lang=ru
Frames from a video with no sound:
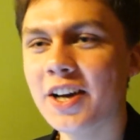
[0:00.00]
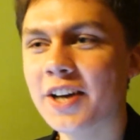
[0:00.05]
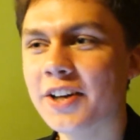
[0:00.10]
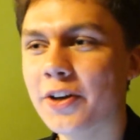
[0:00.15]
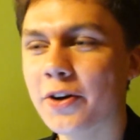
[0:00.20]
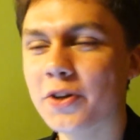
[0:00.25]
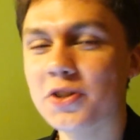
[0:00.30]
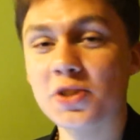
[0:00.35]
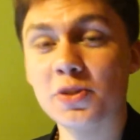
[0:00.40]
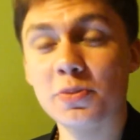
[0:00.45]

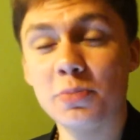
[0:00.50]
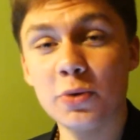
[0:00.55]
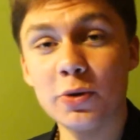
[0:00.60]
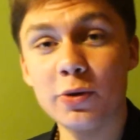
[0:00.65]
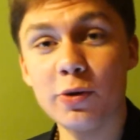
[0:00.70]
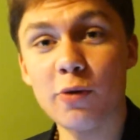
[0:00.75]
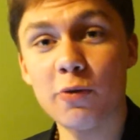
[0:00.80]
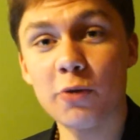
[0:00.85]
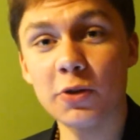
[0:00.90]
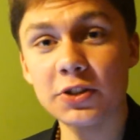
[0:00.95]
Я очень люблю
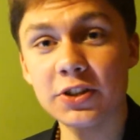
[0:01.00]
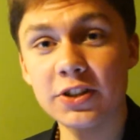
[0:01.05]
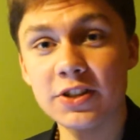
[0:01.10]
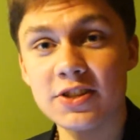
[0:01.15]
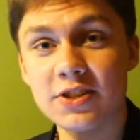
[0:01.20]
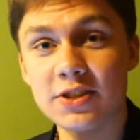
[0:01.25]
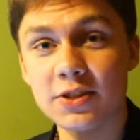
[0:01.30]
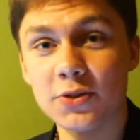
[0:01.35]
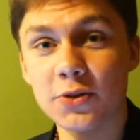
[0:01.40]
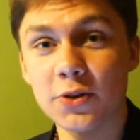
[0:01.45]
его
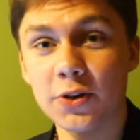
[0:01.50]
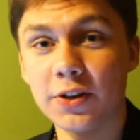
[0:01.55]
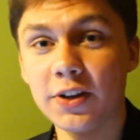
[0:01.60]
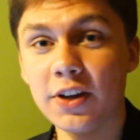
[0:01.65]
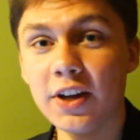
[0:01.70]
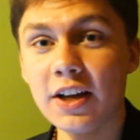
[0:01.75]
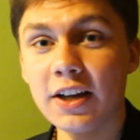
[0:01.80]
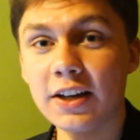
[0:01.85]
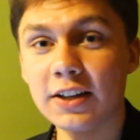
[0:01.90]
фоткать с едой.